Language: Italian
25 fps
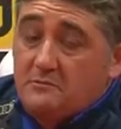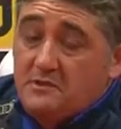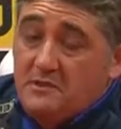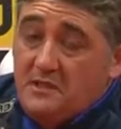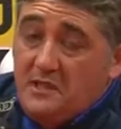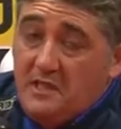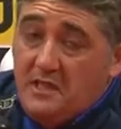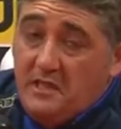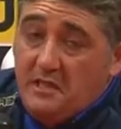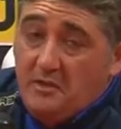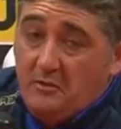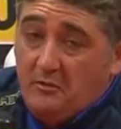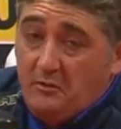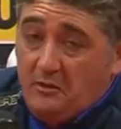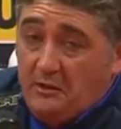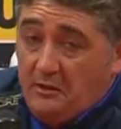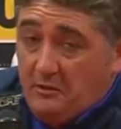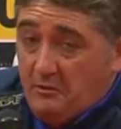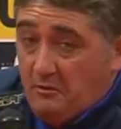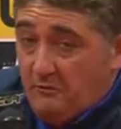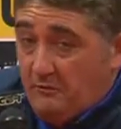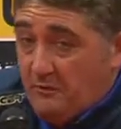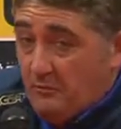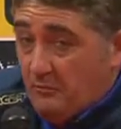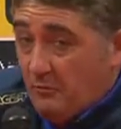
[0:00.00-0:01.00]
Sì, noi
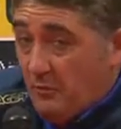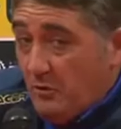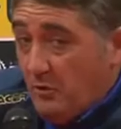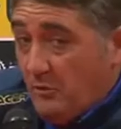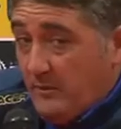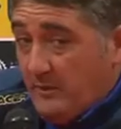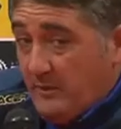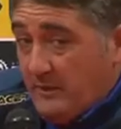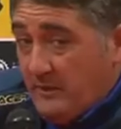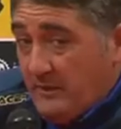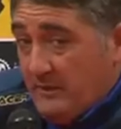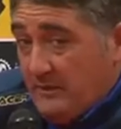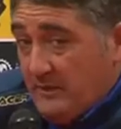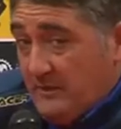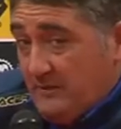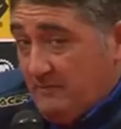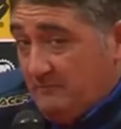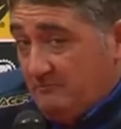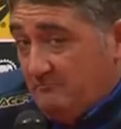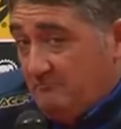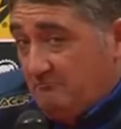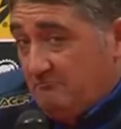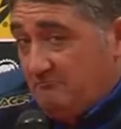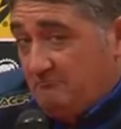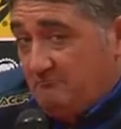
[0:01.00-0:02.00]
nove uomini
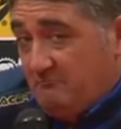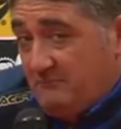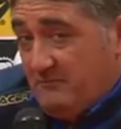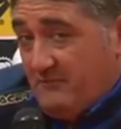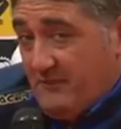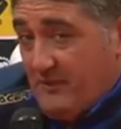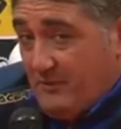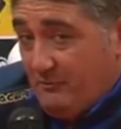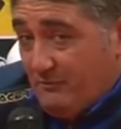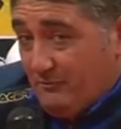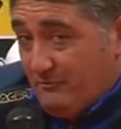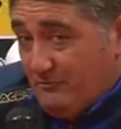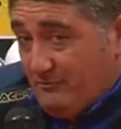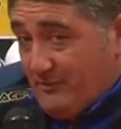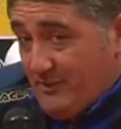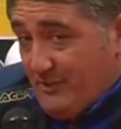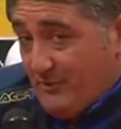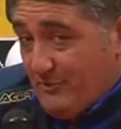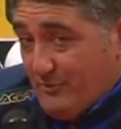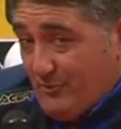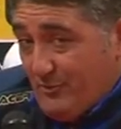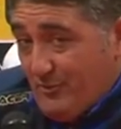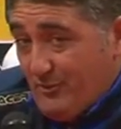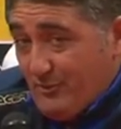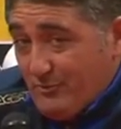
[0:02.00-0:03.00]
fa un
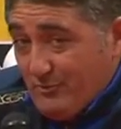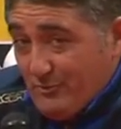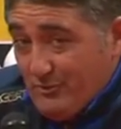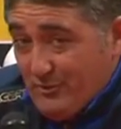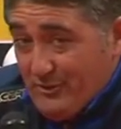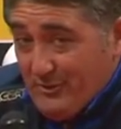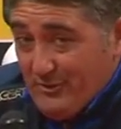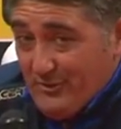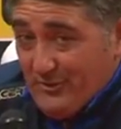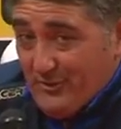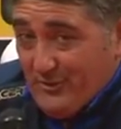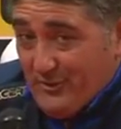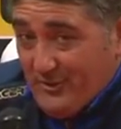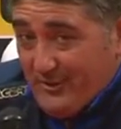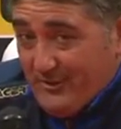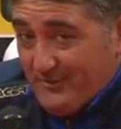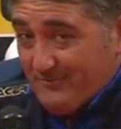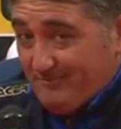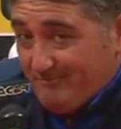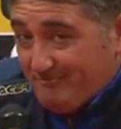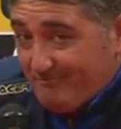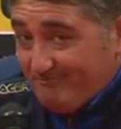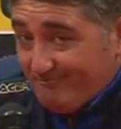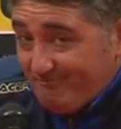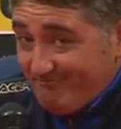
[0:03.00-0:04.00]
terzo gol sul rigore,
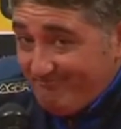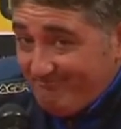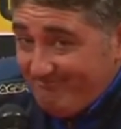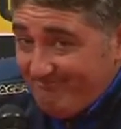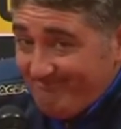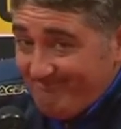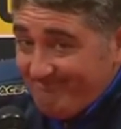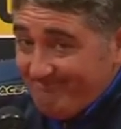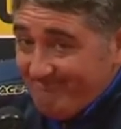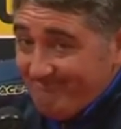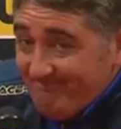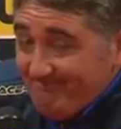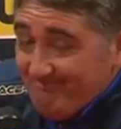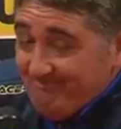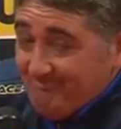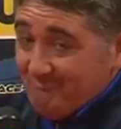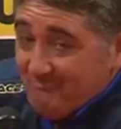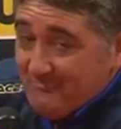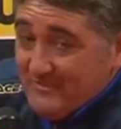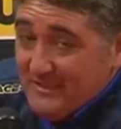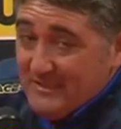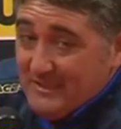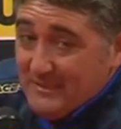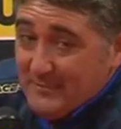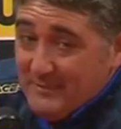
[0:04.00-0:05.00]

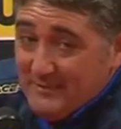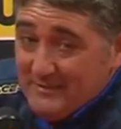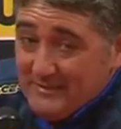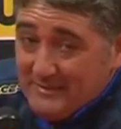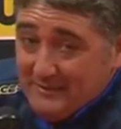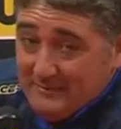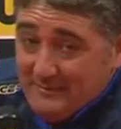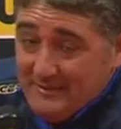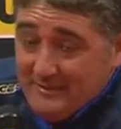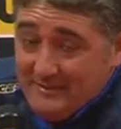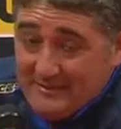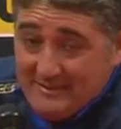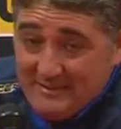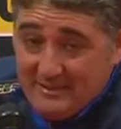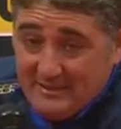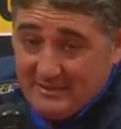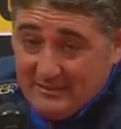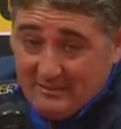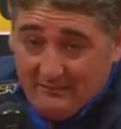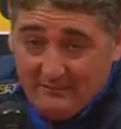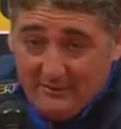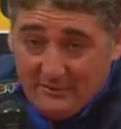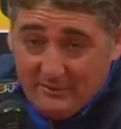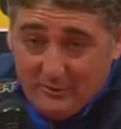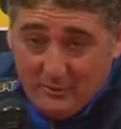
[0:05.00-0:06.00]
indipendentemente se ce
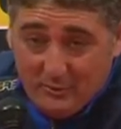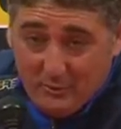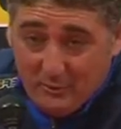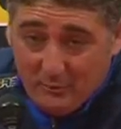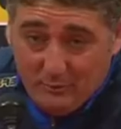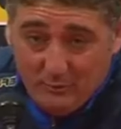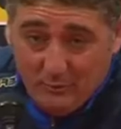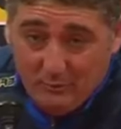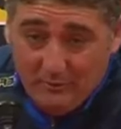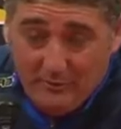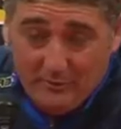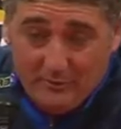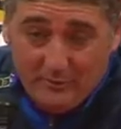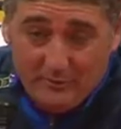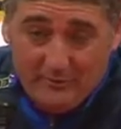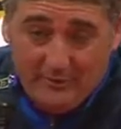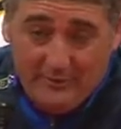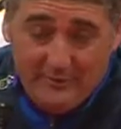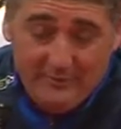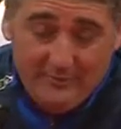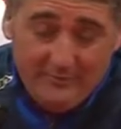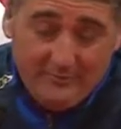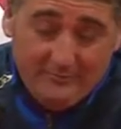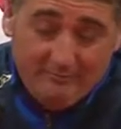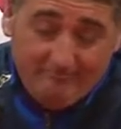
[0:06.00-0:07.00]
l'avesse col pubblico o
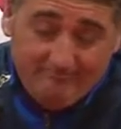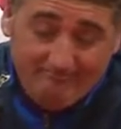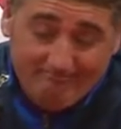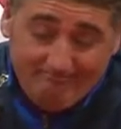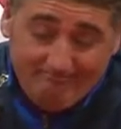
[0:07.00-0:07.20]
meno.